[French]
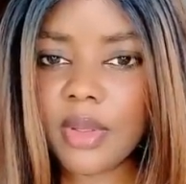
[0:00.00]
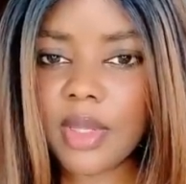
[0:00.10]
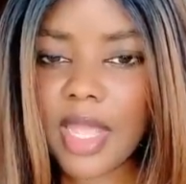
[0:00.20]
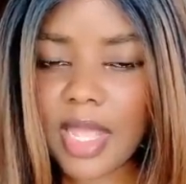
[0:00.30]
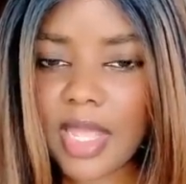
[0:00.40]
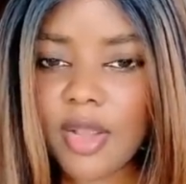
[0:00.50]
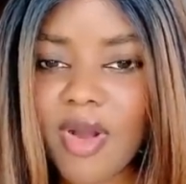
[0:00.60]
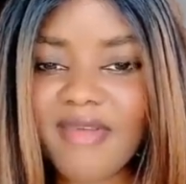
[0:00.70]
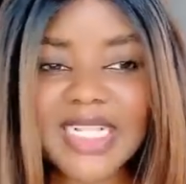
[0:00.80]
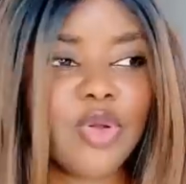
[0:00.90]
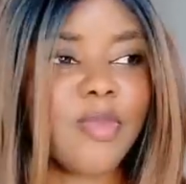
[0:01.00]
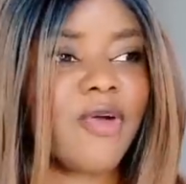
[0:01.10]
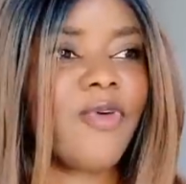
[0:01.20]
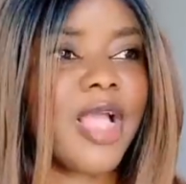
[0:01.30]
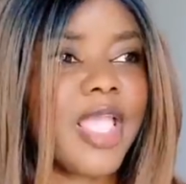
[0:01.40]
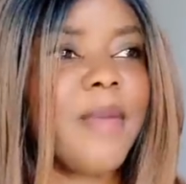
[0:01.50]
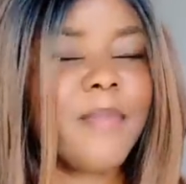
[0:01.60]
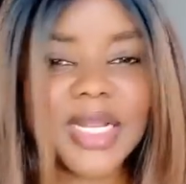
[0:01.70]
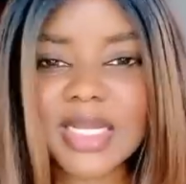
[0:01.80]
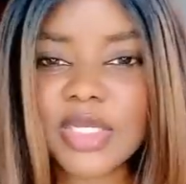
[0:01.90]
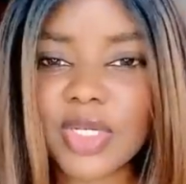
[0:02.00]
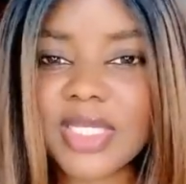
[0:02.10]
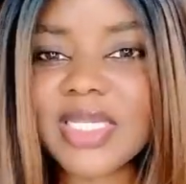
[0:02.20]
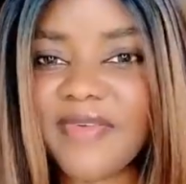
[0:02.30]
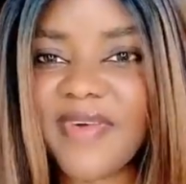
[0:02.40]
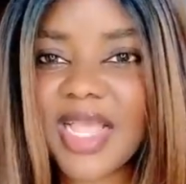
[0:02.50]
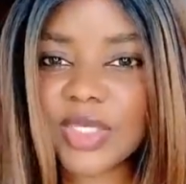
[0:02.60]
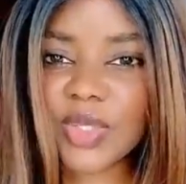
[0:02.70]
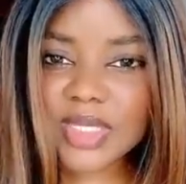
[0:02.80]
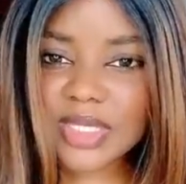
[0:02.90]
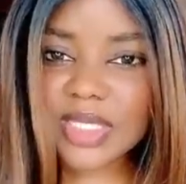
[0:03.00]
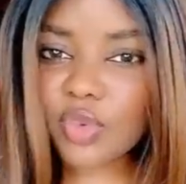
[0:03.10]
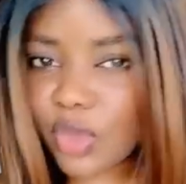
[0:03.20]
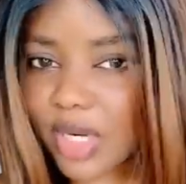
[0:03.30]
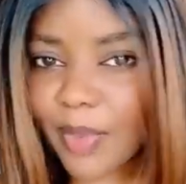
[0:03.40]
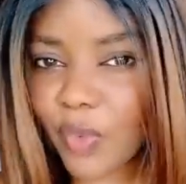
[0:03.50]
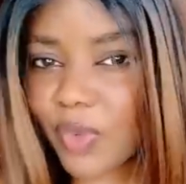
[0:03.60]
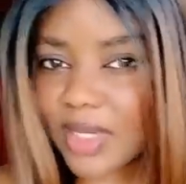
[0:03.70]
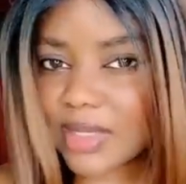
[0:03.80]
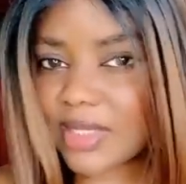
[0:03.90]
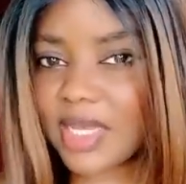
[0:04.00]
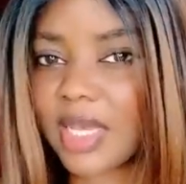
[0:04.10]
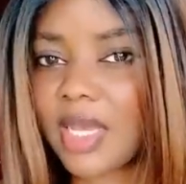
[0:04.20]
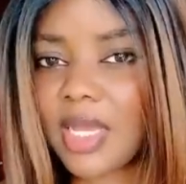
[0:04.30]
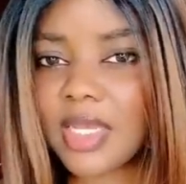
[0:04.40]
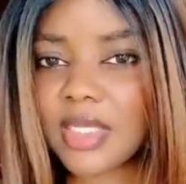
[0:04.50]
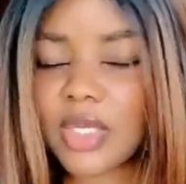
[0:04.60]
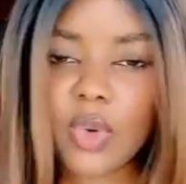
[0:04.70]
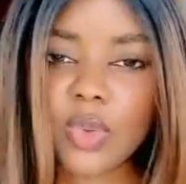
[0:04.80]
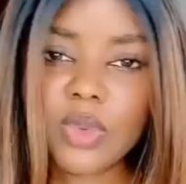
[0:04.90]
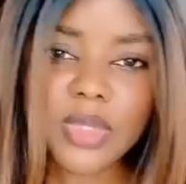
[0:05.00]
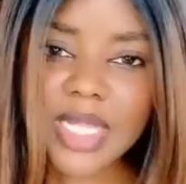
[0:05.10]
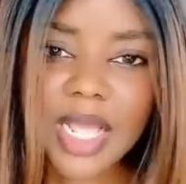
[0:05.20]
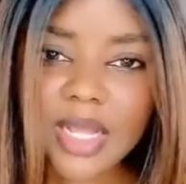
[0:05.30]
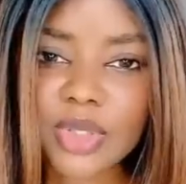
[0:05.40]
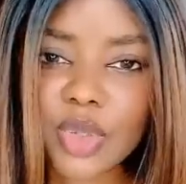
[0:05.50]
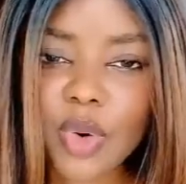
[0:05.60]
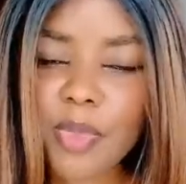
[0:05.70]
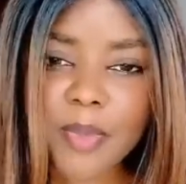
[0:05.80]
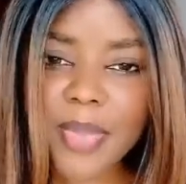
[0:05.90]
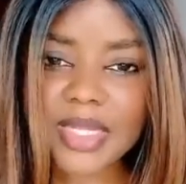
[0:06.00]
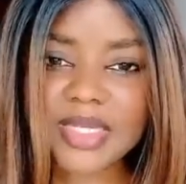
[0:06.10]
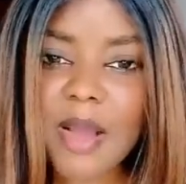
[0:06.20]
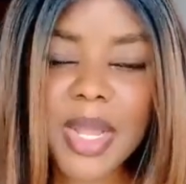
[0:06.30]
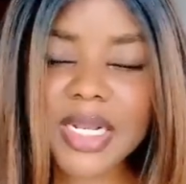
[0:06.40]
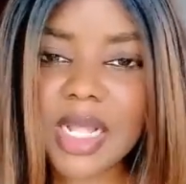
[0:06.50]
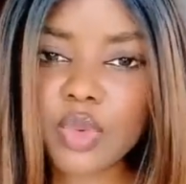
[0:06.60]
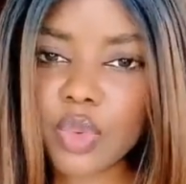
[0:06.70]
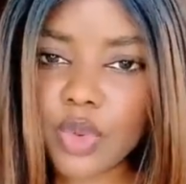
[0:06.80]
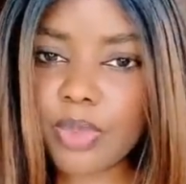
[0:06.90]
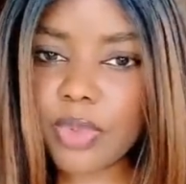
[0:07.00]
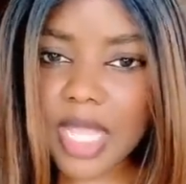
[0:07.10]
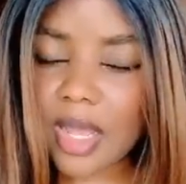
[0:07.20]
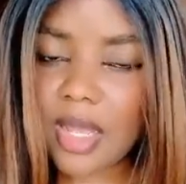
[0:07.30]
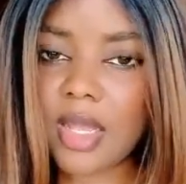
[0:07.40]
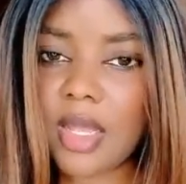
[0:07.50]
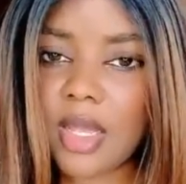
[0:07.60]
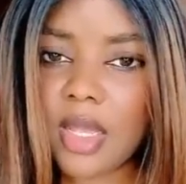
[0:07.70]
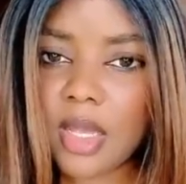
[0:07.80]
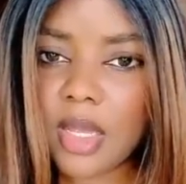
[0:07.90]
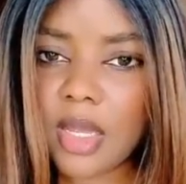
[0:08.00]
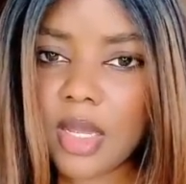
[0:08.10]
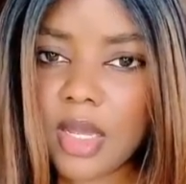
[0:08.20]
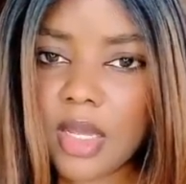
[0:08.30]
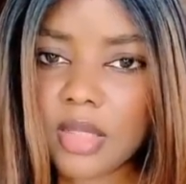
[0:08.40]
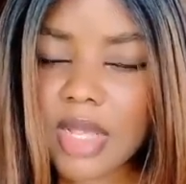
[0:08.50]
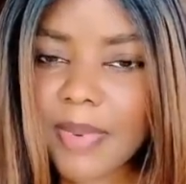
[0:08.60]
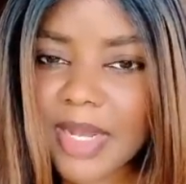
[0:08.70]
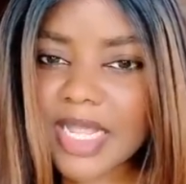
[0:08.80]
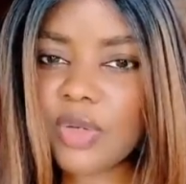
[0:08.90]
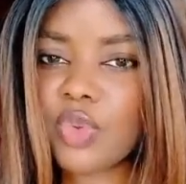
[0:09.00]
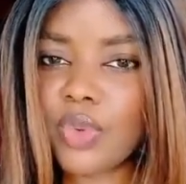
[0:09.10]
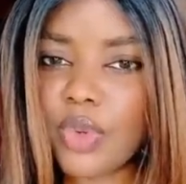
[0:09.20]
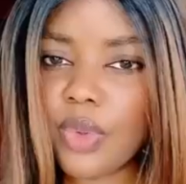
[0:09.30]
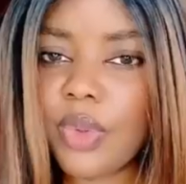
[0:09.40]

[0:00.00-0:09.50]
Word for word: Ou hein? on va seulement envoyer un prêtre exorciste qui va exorciser tout le Cameroun entier. Sinon, ça là, je comprends pas. Ça va prendre quelle tournure plus tard Ça va prendre quelle tournure